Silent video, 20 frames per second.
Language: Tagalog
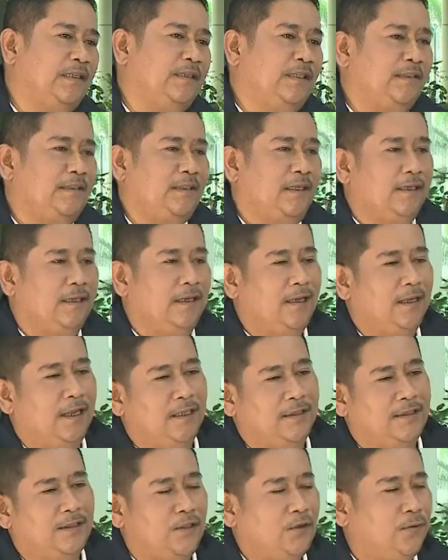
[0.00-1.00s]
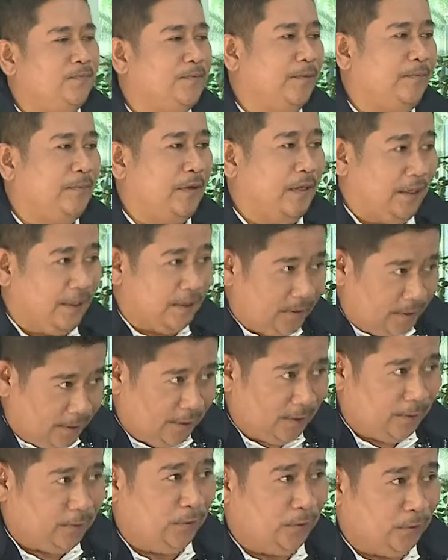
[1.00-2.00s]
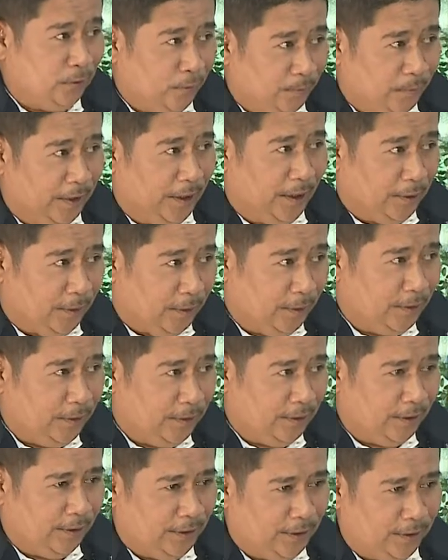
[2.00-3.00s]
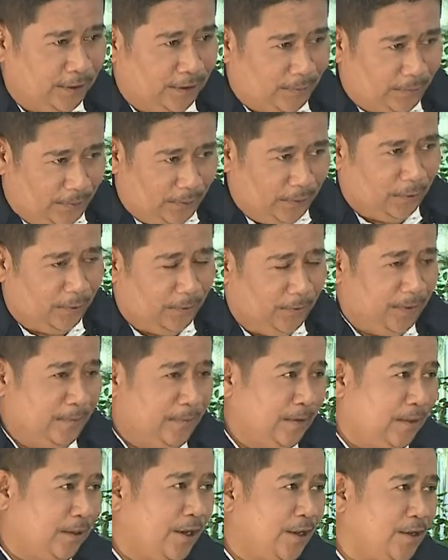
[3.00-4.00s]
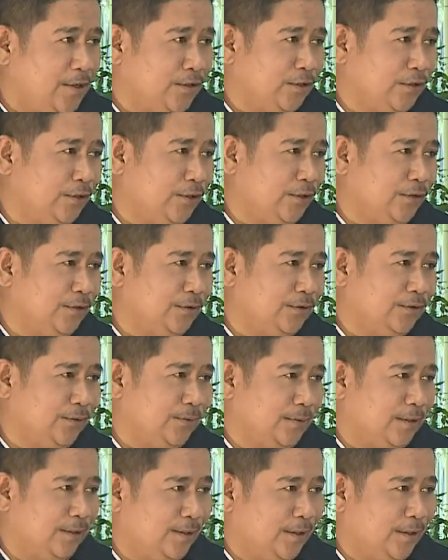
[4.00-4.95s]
titingnan natin yung papeles nila kung kumpleto. Uh, Bureau of Immigration. But let's say kung... hindi